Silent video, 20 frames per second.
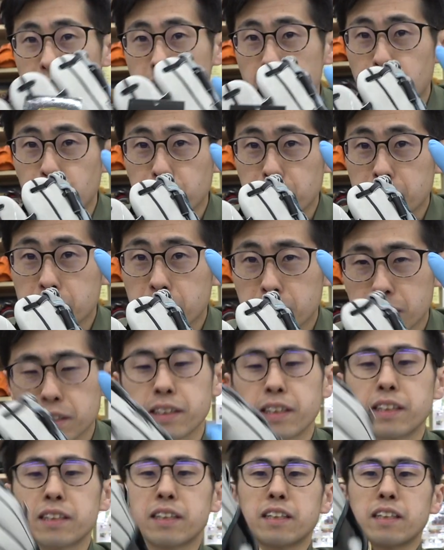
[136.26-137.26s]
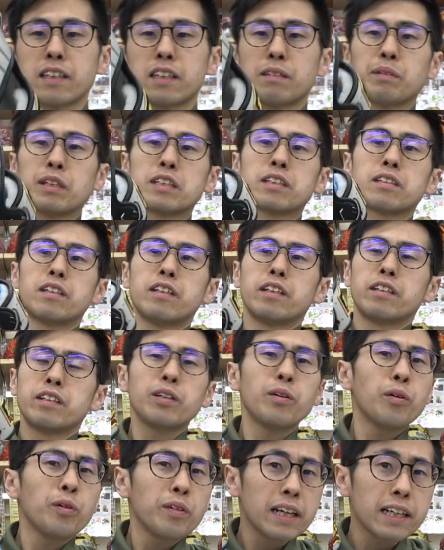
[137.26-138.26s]
手を入れさせていただきます
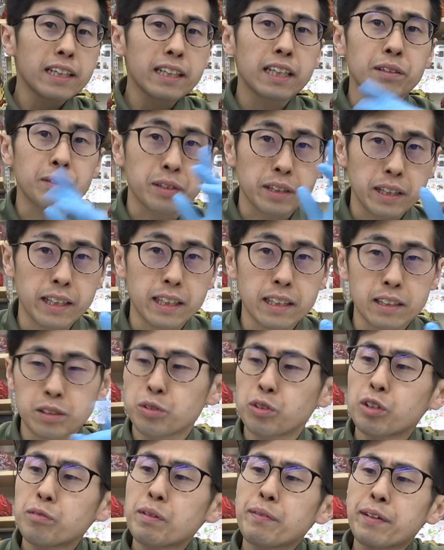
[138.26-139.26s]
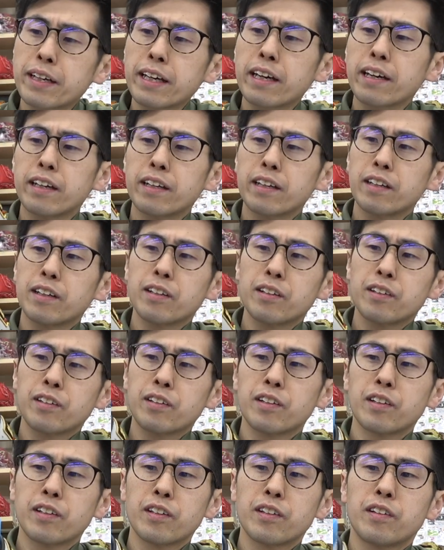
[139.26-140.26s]
2本掛けなのでそのままね
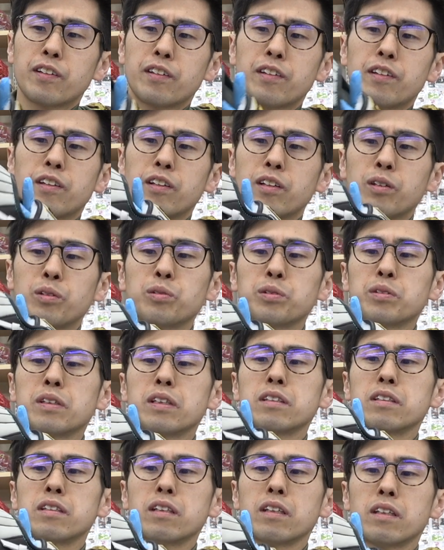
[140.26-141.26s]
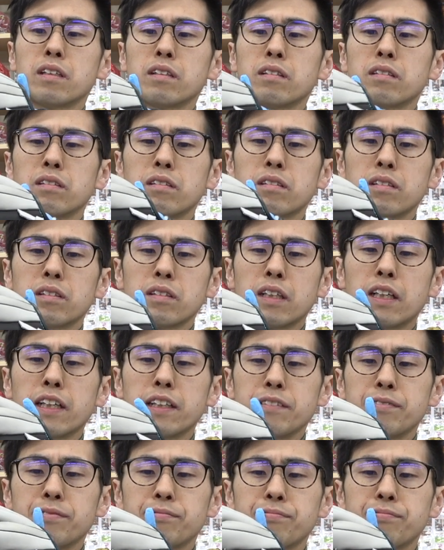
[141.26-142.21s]
こういう感じではい